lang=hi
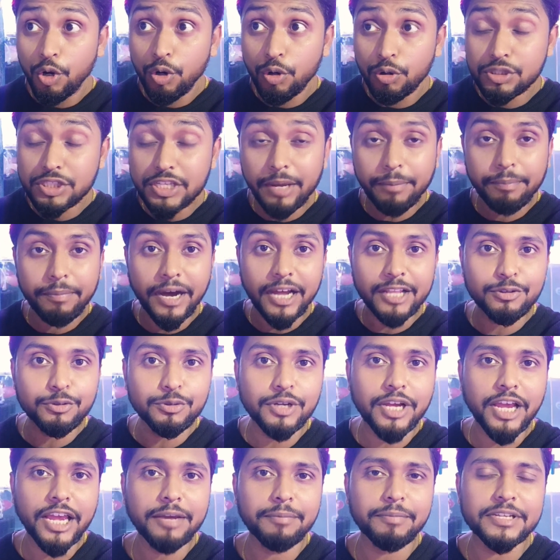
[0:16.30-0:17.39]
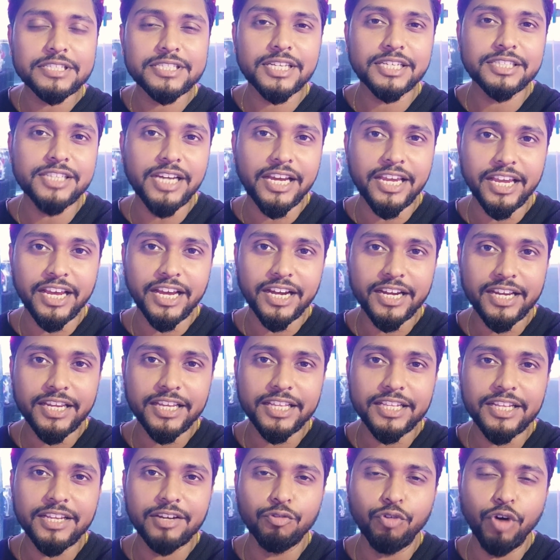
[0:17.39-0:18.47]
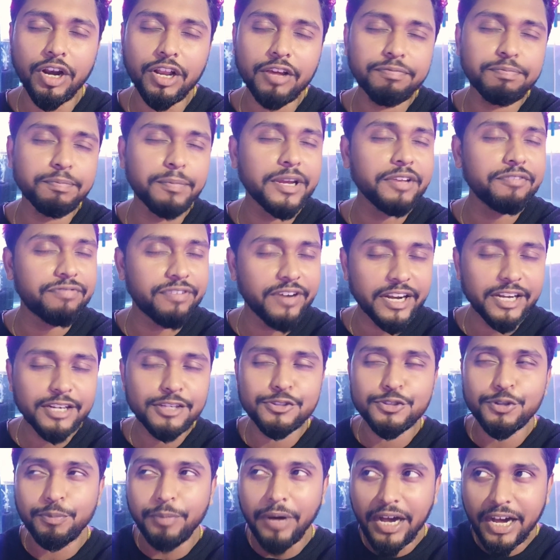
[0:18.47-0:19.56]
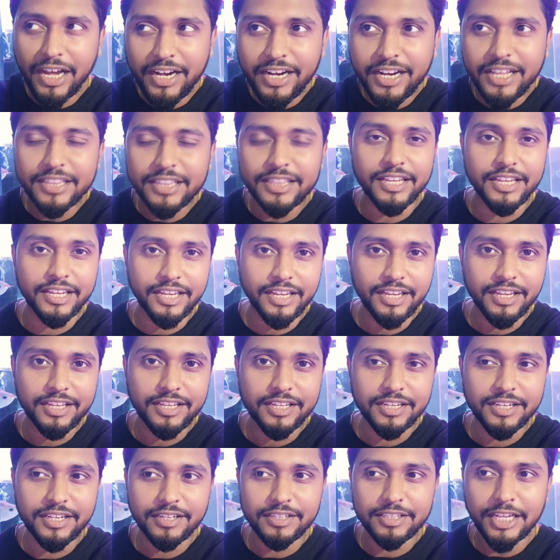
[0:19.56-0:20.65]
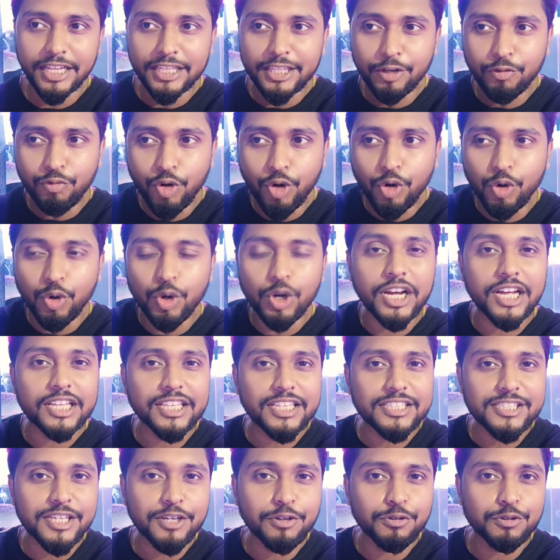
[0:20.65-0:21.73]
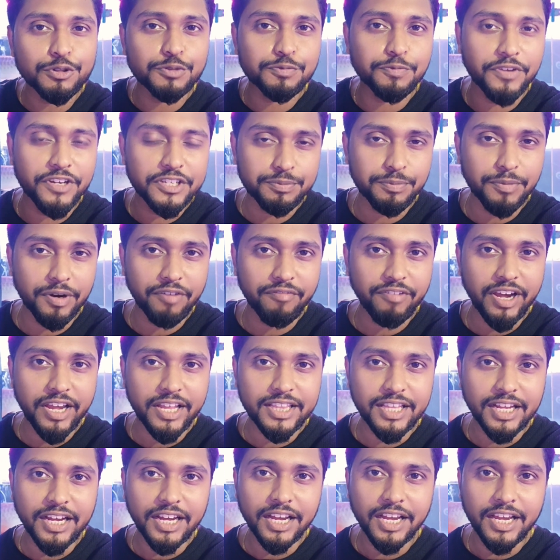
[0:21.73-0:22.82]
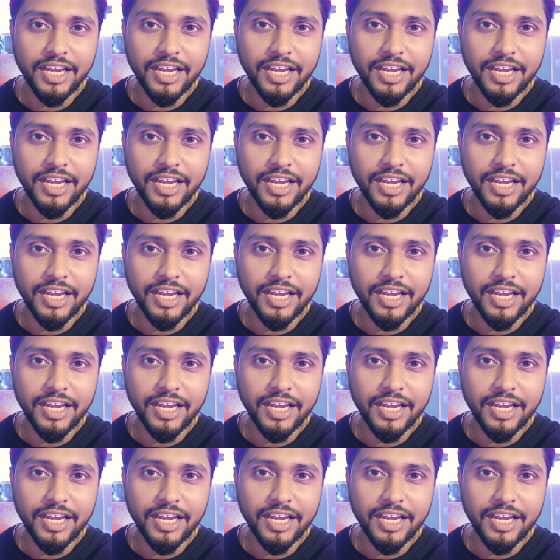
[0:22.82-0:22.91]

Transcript: उसके बाद उनका एक मैसेज आया कि वन ऑफ माई फ्रेंड जो बाहर रहते हैं दादा वो कोलकाता से कुछ फिश मंगवाया था